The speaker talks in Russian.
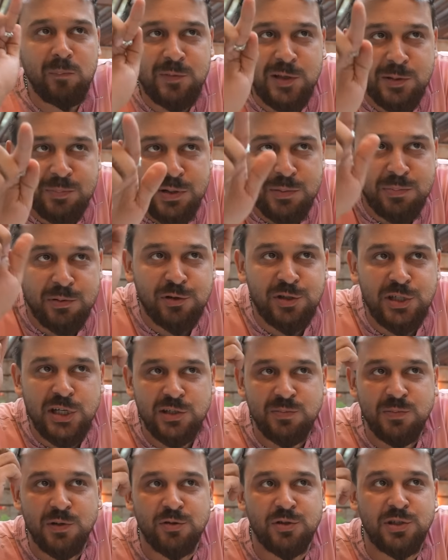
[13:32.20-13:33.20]
Теперь,
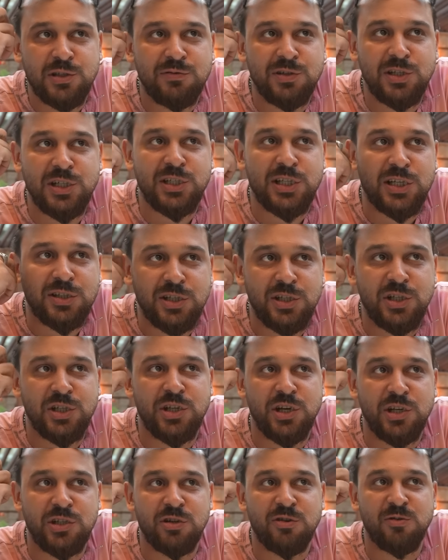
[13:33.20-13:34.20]
получается, мне нужно выжить на
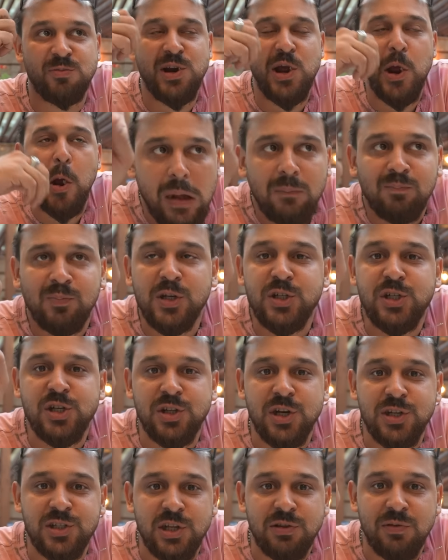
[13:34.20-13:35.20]
1300 рублей.
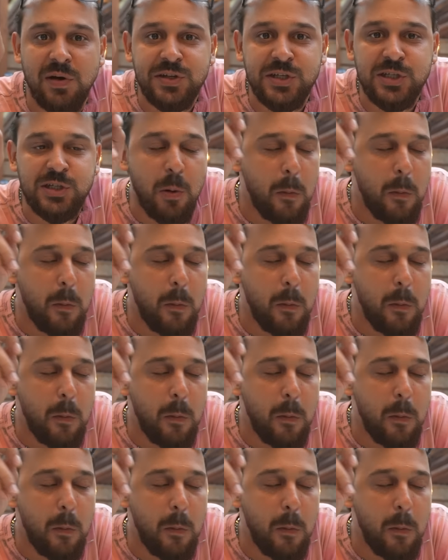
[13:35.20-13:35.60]
1320.